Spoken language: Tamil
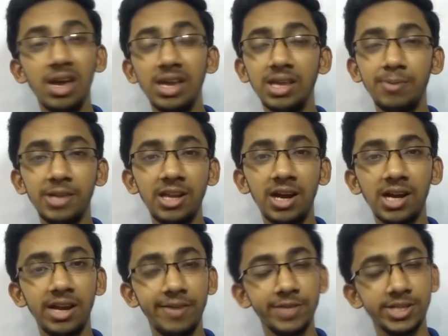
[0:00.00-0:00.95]
இதை பற்றி
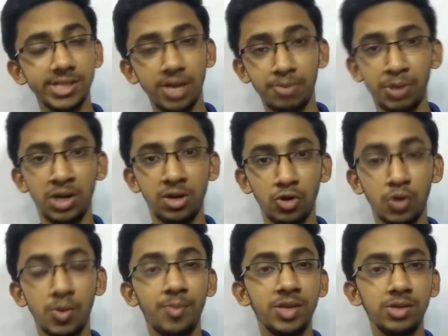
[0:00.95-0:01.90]
நாங்கள் இன்வெஸ்டிகேட் பண்ணிட்டு
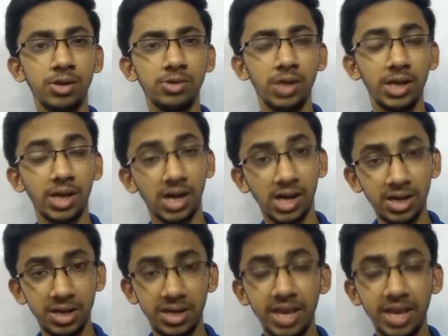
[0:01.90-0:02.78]
இருக்கோம் அப்படின்னு சொல்லி சொல்லியிருக்காங்க